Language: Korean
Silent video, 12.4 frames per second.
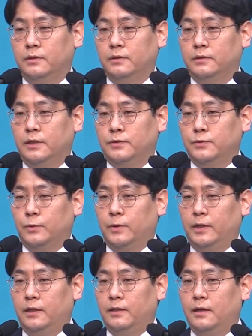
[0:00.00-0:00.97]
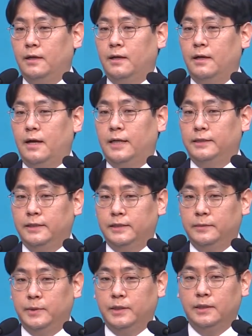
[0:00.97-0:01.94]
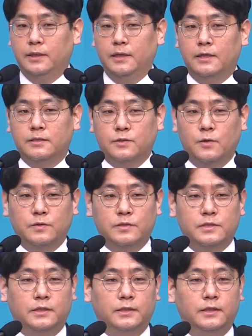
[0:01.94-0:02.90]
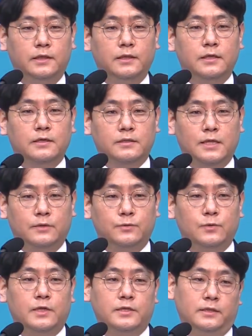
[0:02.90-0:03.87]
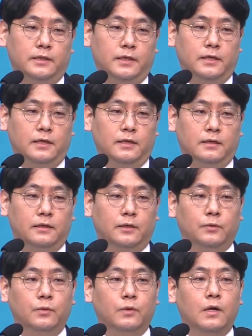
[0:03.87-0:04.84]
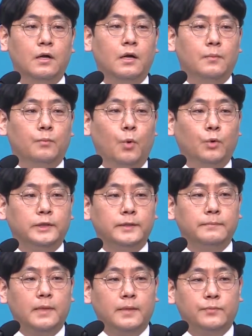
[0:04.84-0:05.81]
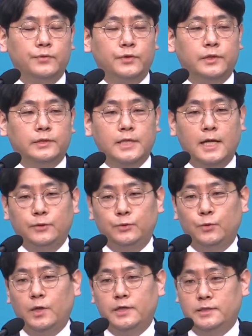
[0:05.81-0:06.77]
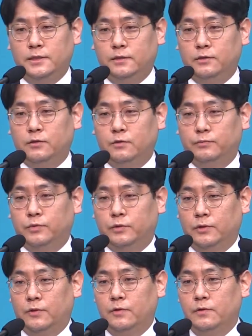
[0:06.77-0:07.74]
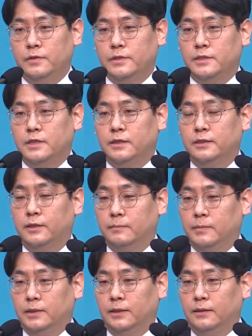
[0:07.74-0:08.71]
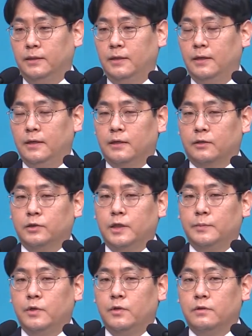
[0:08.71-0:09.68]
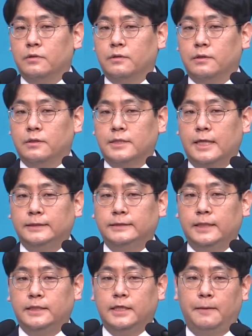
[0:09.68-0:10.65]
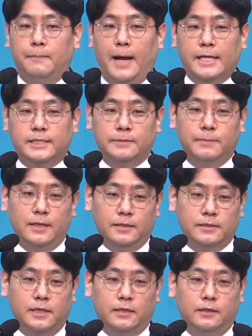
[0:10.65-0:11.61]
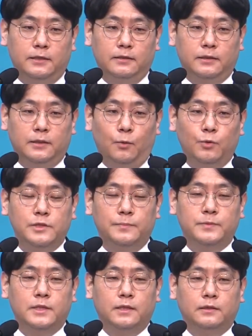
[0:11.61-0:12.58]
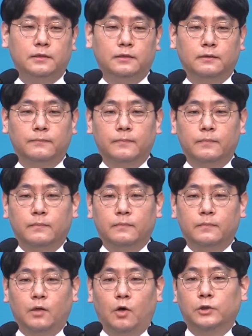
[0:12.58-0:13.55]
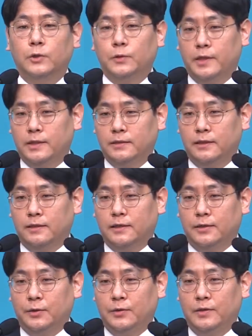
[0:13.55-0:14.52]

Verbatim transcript: 태초에 하나님이 천지를 창조하시니라라고 모든 만물을 창조하시는 것부터 시작이 됩니다. 그렇다면 창세기의 마지막 장인 이 50장은 어떻게 끝날까요?